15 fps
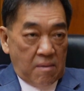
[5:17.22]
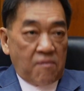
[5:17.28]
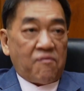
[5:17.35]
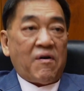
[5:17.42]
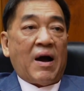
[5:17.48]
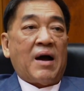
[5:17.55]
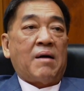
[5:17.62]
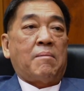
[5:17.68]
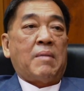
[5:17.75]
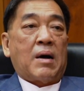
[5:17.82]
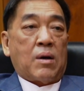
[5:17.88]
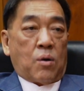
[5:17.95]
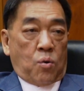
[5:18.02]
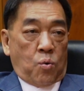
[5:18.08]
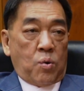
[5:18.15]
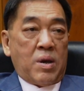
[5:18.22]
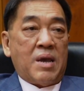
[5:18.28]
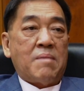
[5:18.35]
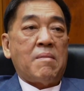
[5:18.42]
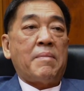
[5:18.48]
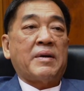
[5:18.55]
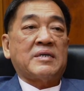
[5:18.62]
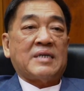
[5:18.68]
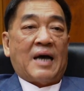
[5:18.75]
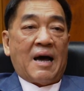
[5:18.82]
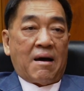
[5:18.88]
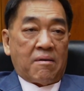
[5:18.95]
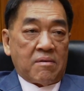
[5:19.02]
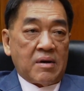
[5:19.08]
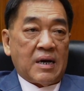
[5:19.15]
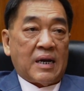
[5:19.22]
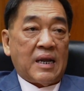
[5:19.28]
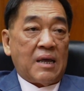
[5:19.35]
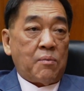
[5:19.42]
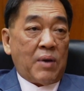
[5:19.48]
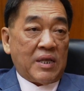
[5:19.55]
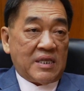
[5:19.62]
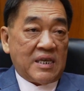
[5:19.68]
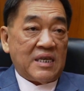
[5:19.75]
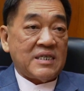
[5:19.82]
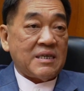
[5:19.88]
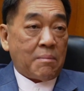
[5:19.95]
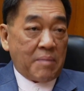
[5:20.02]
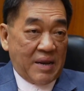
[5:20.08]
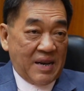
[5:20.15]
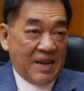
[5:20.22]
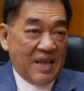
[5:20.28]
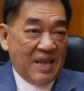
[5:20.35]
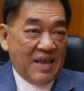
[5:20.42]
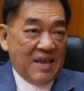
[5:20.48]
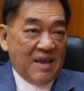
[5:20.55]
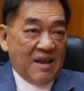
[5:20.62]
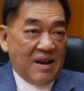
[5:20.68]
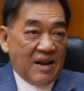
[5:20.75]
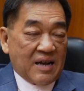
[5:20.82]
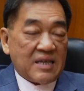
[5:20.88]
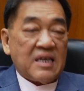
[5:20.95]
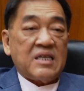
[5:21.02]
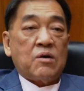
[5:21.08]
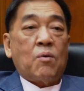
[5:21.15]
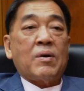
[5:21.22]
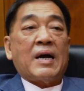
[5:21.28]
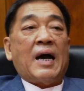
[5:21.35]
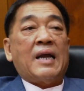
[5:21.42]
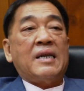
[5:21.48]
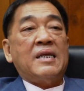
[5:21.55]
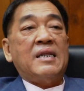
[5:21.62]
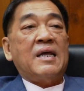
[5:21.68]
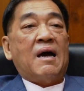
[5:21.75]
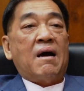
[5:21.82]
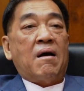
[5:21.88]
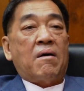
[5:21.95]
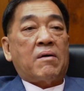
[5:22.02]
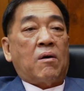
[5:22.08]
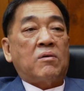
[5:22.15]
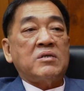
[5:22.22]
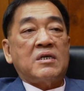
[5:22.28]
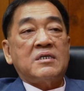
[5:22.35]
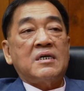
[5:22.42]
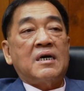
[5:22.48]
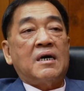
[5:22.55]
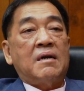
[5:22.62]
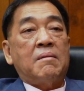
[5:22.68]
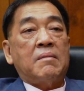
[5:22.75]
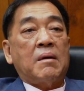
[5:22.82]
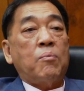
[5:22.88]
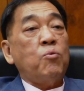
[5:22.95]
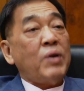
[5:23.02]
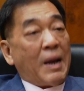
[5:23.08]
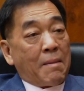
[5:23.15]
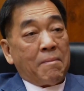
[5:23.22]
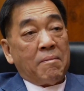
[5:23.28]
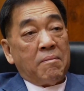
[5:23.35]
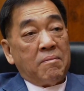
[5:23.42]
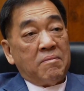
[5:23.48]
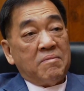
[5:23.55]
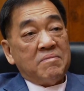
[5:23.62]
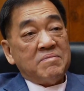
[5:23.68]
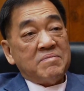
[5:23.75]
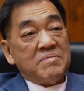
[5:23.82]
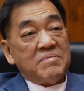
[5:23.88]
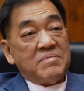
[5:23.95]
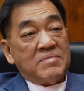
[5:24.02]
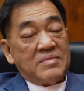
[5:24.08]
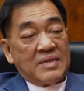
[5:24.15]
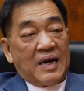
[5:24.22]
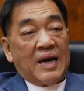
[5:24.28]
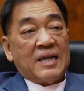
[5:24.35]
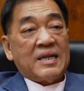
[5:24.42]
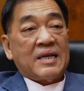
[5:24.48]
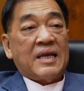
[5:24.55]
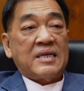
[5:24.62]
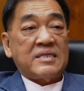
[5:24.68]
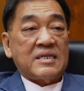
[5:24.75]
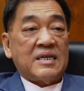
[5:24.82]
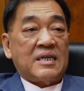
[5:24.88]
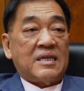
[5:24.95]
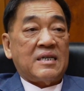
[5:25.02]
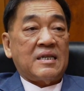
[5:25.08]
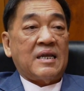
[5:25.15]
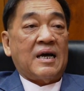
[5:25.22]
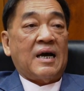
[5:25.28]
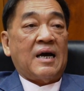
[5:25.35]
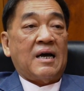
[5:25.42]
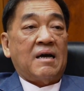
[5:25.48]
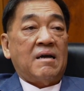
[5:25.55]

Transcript: ฟังมาคุย มาปรึกษาหรือกันในเวทีสมิตแล้วก็จะถือโอกาสนี้เนี่ยเราจะเชิญทั้งผู้นำนะทั้งเขตเศรษฐกิจนะฮะ